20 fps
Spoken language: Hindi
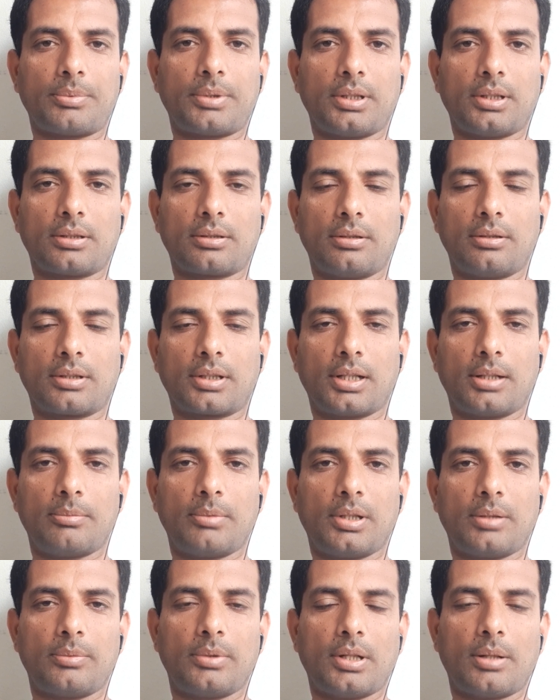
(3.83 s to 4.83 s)
ठीक होंगे
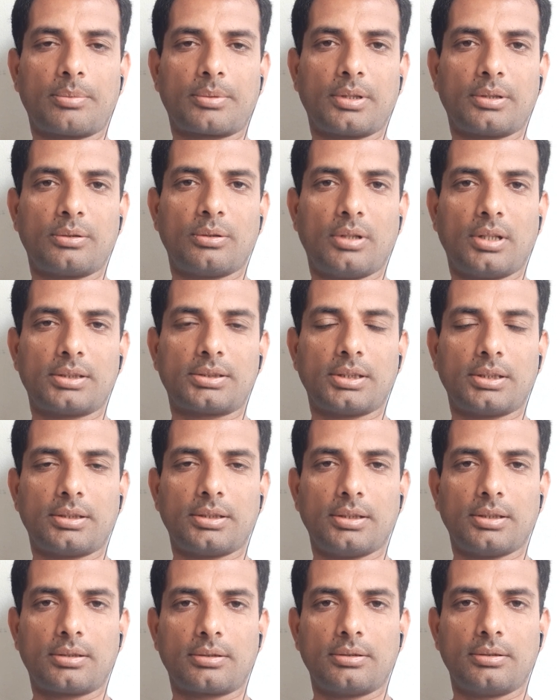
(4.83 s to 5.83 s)
मैं भी आपकी दुआ से
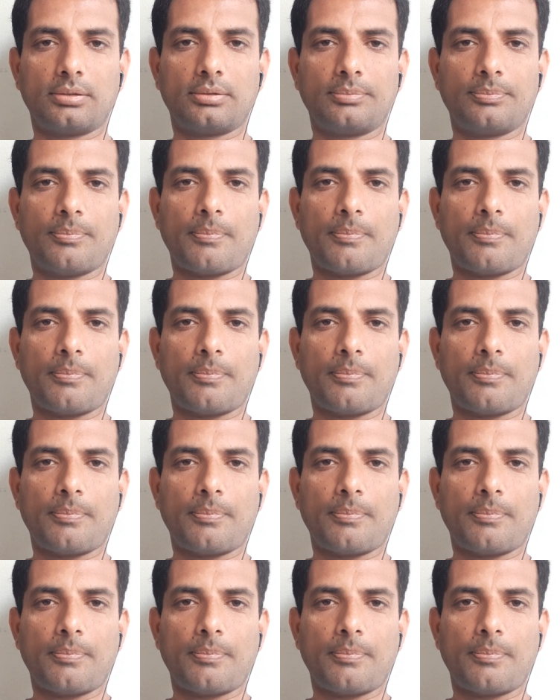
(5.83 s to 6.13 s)
ठीक हूं